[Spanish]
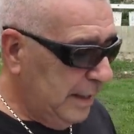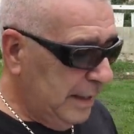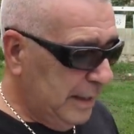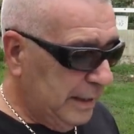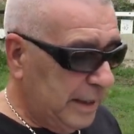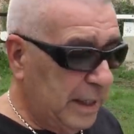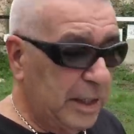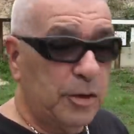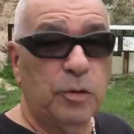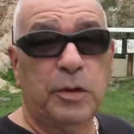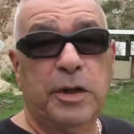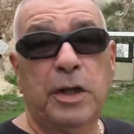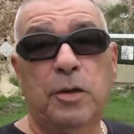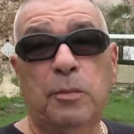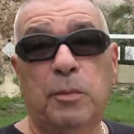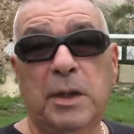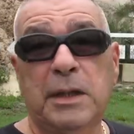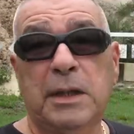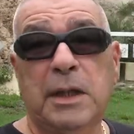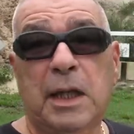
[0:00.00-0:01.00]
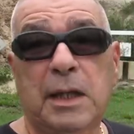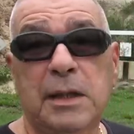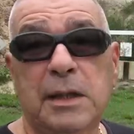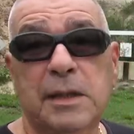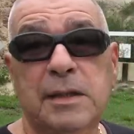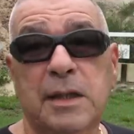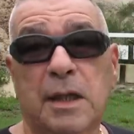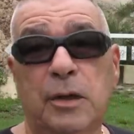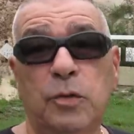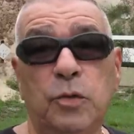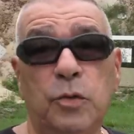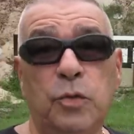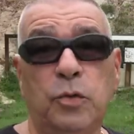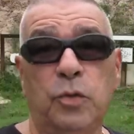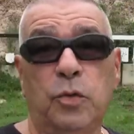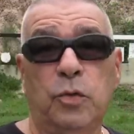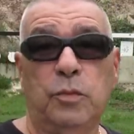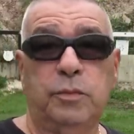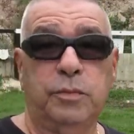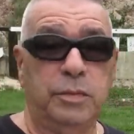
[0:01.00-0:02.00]
quiero, quiero mandarle
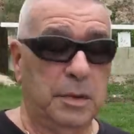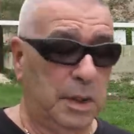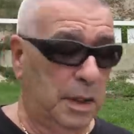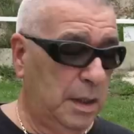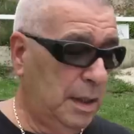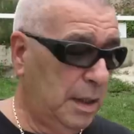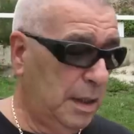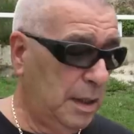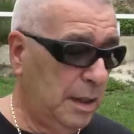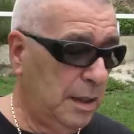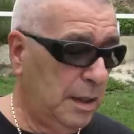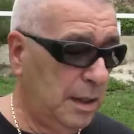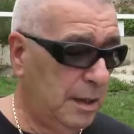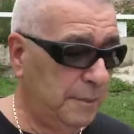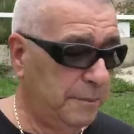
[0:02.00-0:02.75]
saludos a,